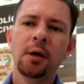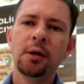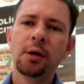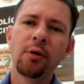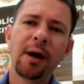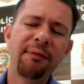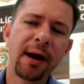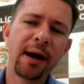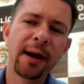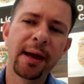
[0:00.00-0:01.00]
E o
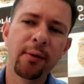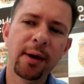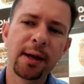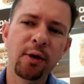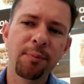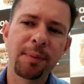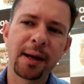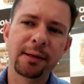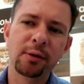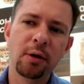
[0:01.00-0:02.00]
Rafael, ele era
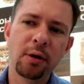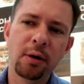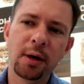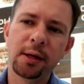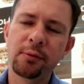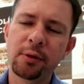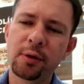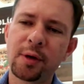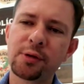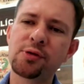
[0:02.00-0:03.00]
operador ali no Rio
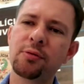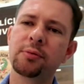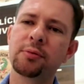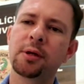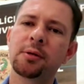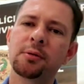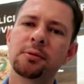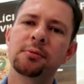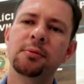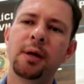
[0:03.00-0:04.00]
Grande do Sul, né?
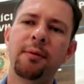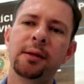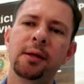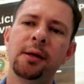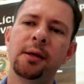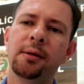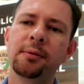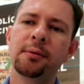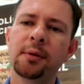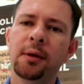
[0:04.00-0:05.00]
Da quadrilha.
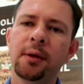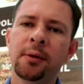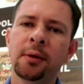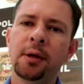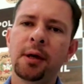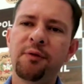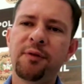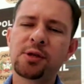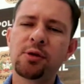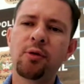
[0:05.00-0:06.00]
Ele
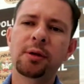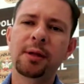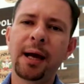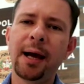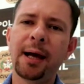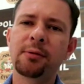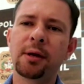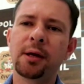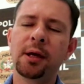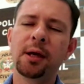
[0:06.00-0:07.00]
fazia o contato
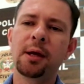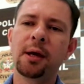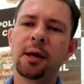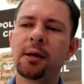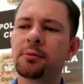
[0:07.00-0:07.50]
ali, né?